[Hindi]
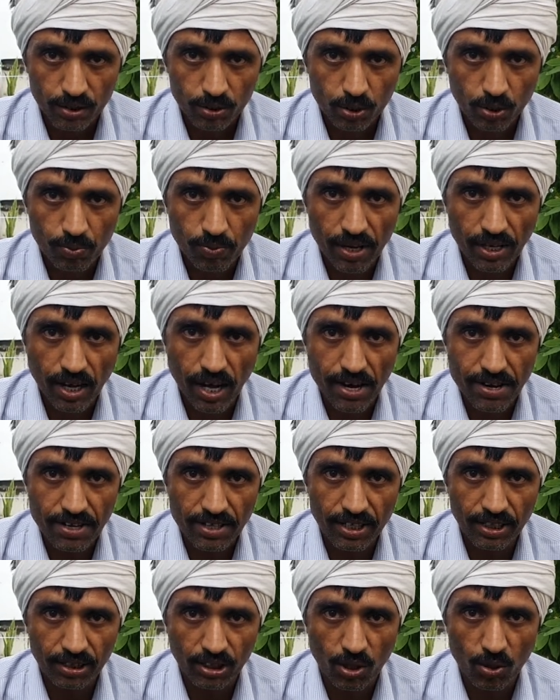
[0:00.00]
तो मैं
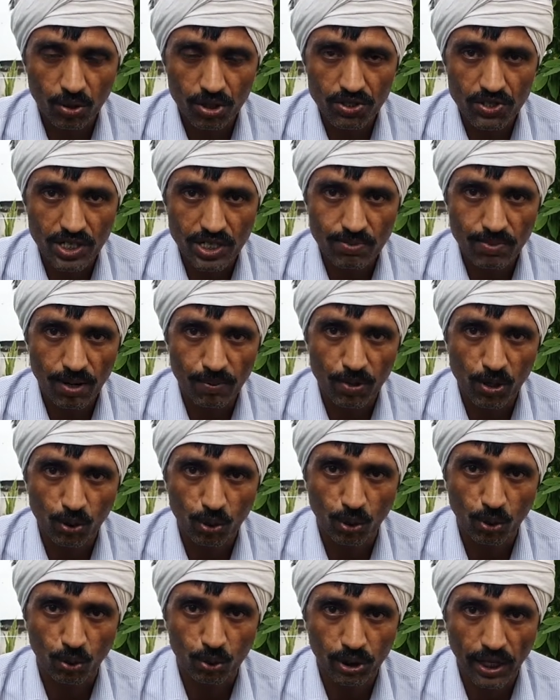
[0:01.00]
गारंटी देता हूँ कि चश्मा
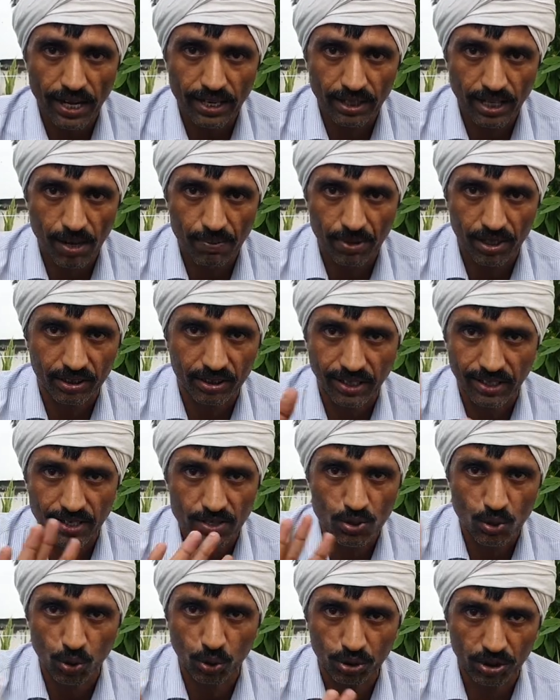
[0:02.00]
बिल्कुल उतार के आप रख देंगे
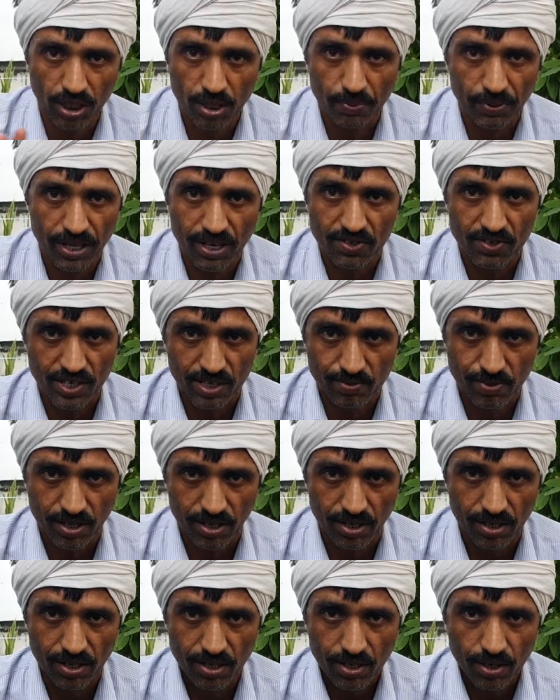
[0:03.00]
ज़रूरत नहीं पड़ेगी चश्मे
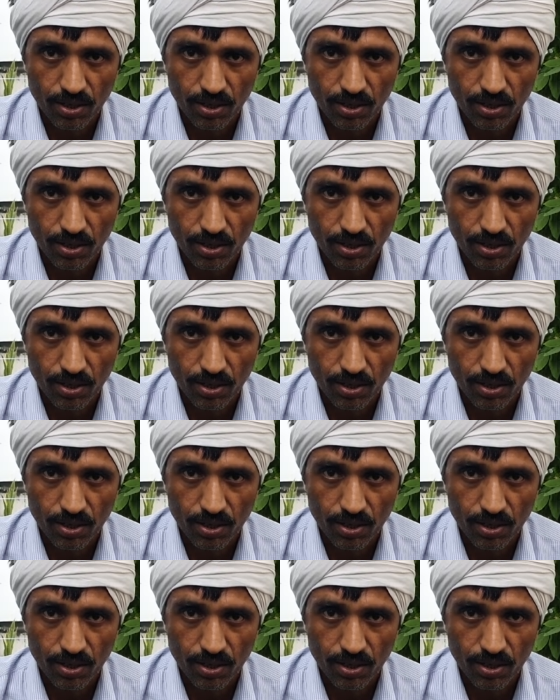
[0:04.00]
की